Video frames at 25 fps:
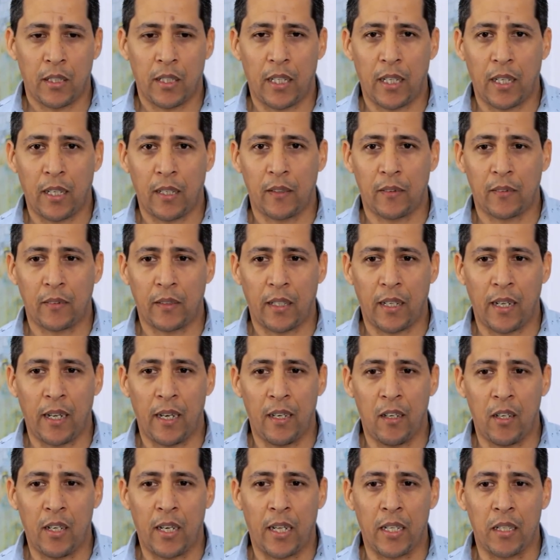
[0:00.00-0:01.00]

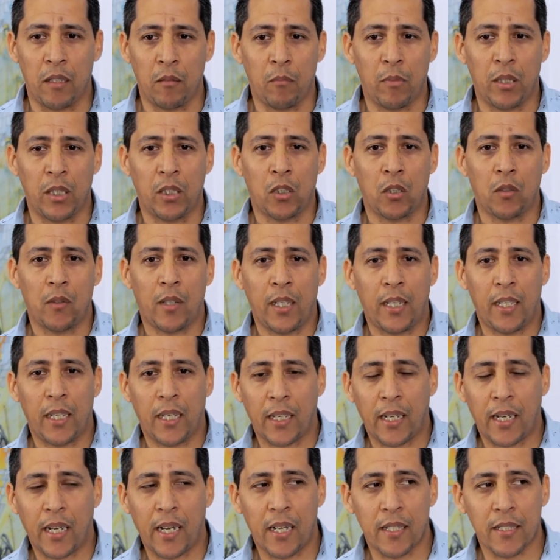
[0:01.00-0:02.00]
este, la invitó a
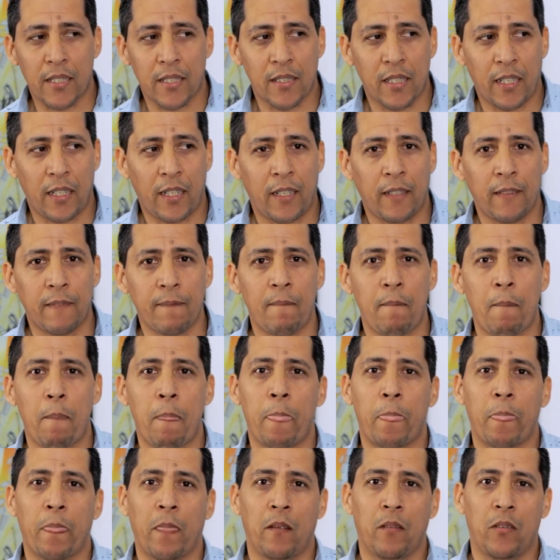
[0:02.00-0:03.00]
la casa,
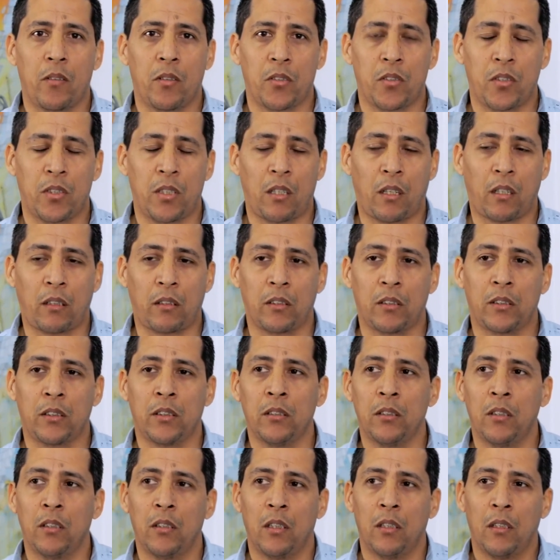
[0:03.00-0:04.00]
¿no es
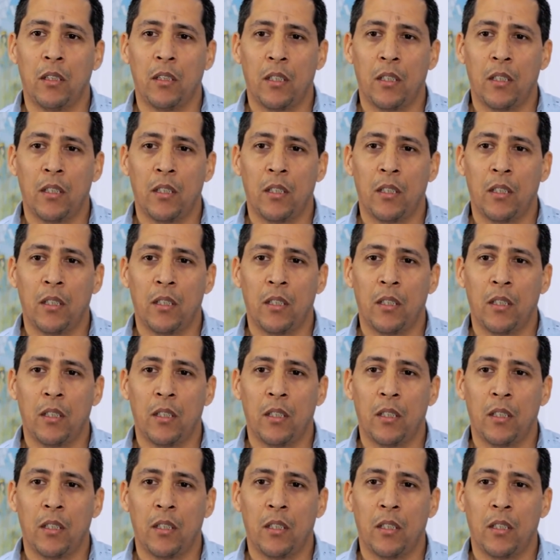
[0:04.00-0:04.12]
cierto?